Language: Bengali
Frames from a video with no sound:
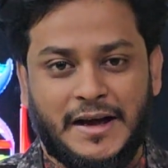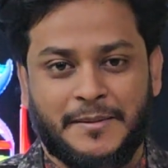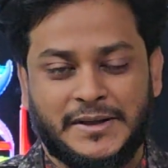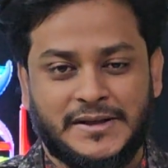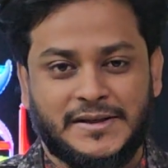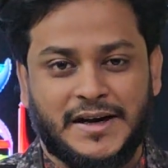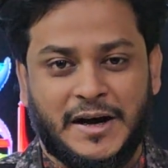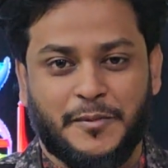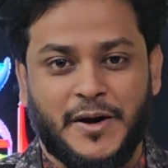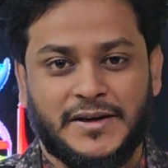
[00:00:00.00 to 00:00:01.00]
আমাদের যে
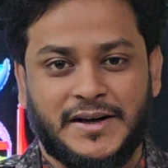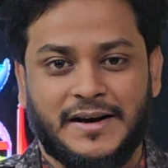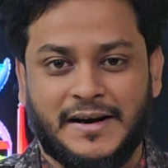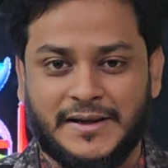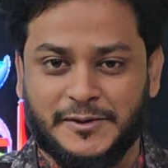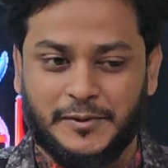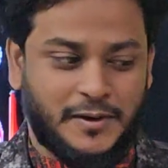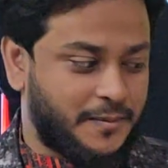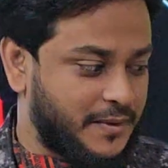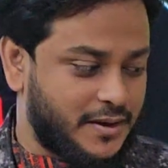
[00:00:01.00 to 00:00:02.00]
কার্বোহাইড্রেটের
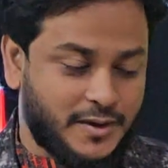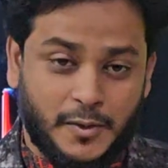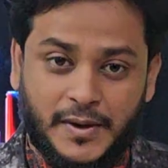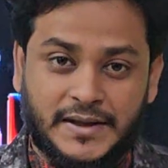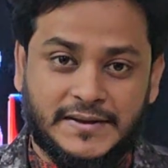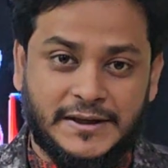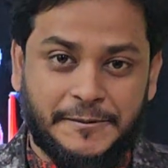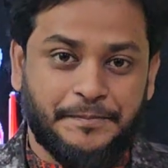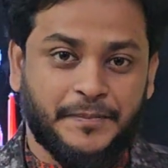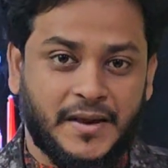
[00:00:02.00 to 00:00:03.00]
ক্লাসগুলো আমরা করিয়েছি
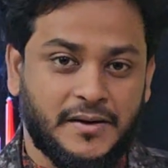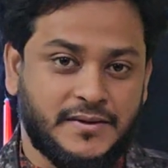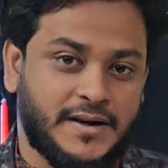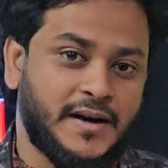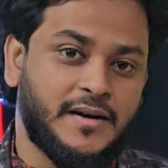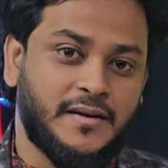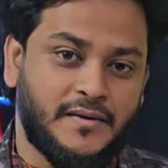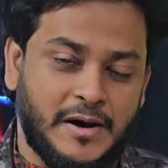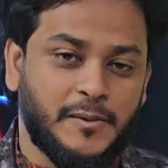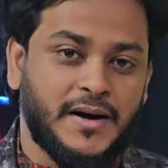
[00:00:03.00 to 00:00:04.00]
যারা
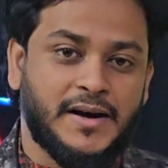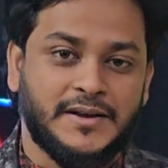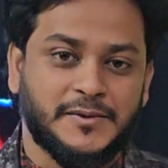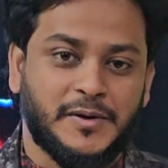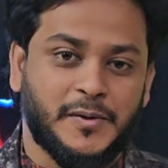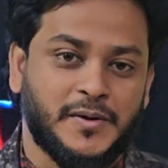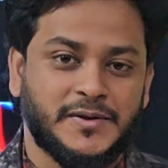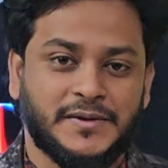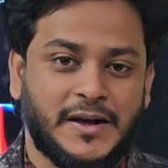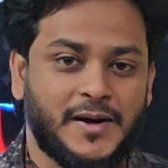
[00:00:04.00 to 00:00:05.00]
রেগুলার ক্লাসগুলো
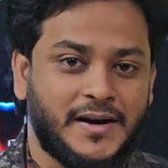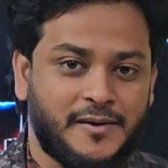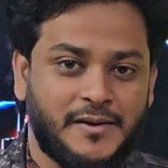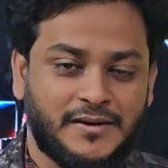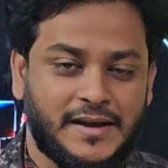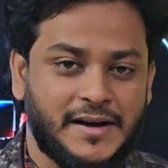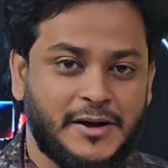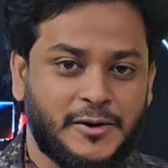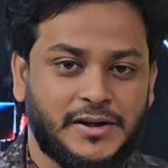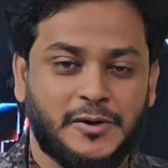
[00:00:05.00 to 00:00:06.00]
করেছো তারা তারা
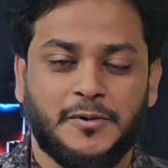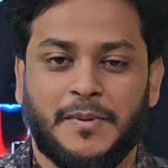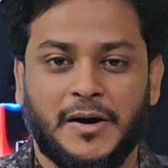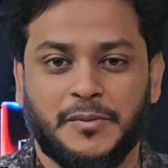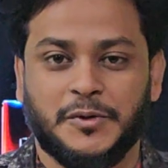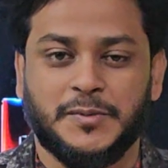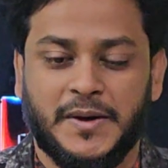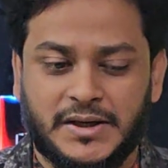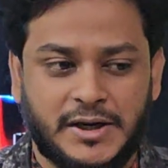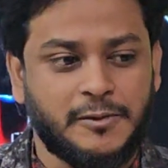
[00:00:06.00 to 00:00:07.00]
এই কথাটা খুব ভালো
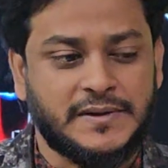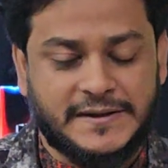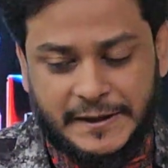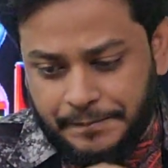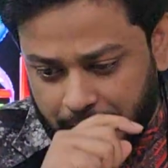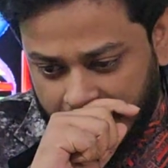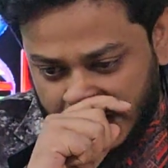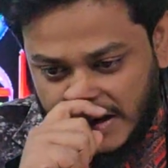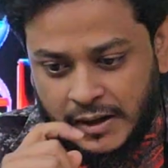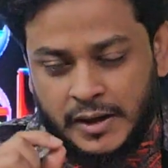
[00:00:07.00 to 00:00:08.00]
বুঝবা সেটা হচ্ছে
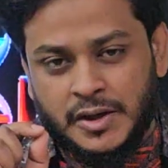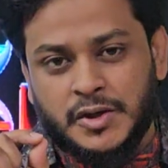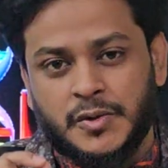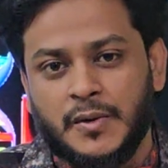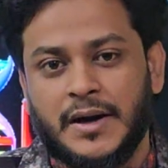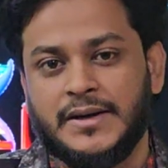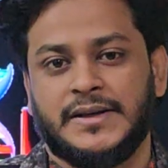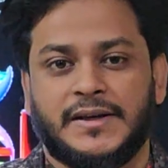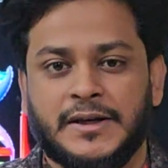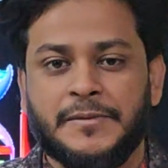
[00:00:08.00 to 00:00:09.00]
সুগার
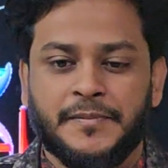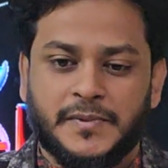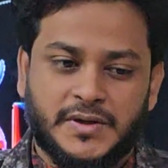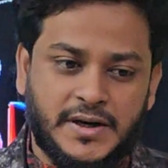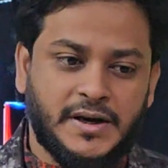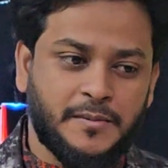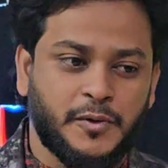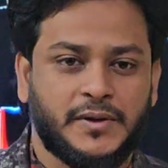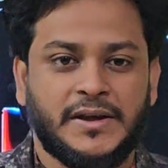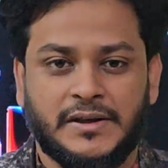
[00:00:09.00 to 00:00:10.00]
যেটা সেটার
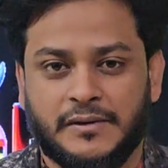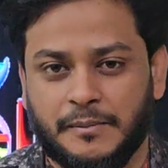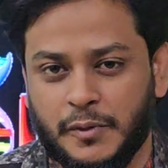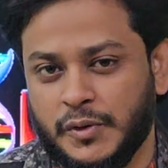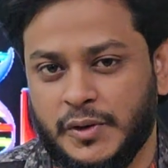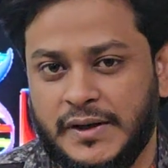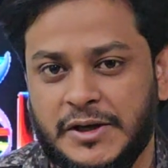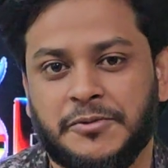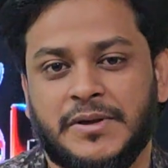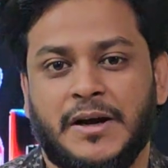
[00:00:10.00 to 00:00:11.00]
মধ্যে মধ্য
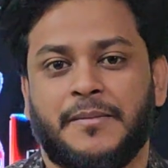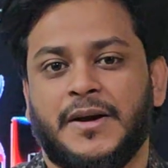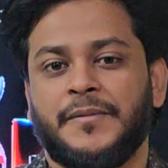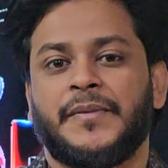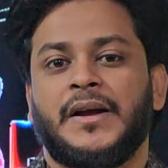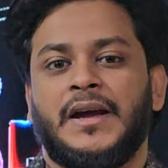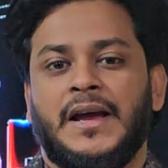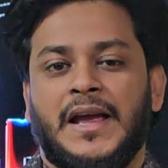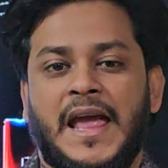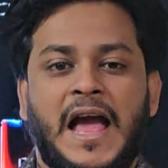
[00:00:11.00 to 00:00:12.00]
দিয়ে যদি আমরা
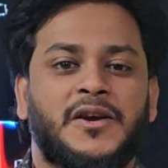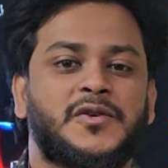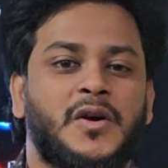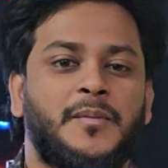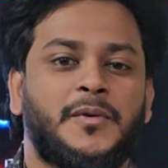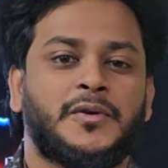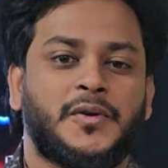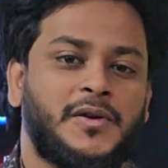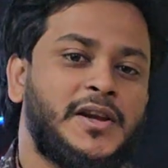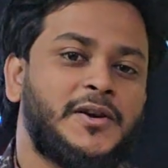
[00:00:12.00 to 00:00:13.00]
এক
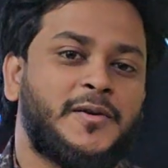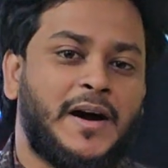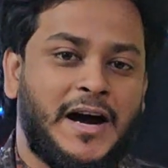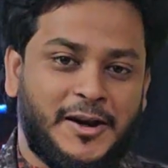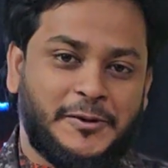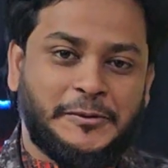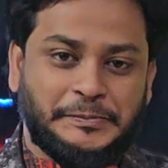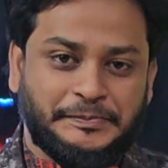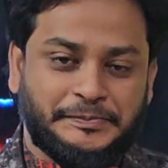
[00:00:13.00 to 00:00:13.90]
সমতলীয় আলো